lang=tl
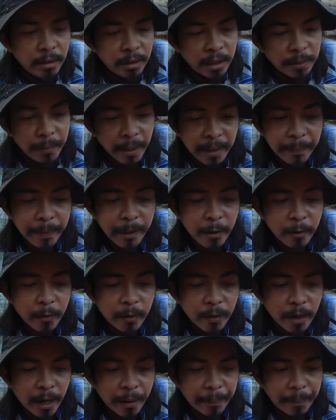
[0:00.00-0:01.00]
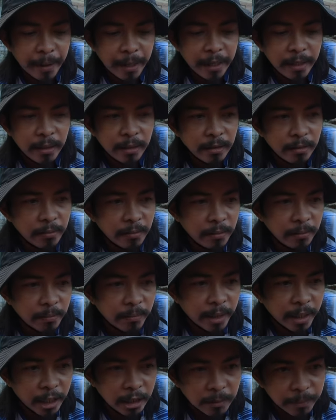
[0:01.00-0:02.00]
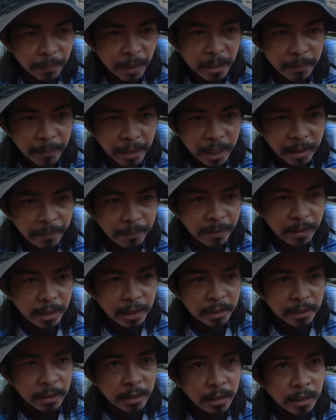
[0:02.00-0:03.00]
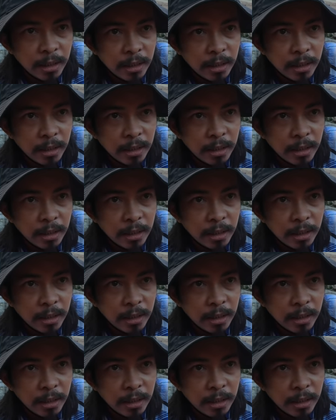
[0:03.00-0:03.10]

iba-iba yung kapal magaspang manipis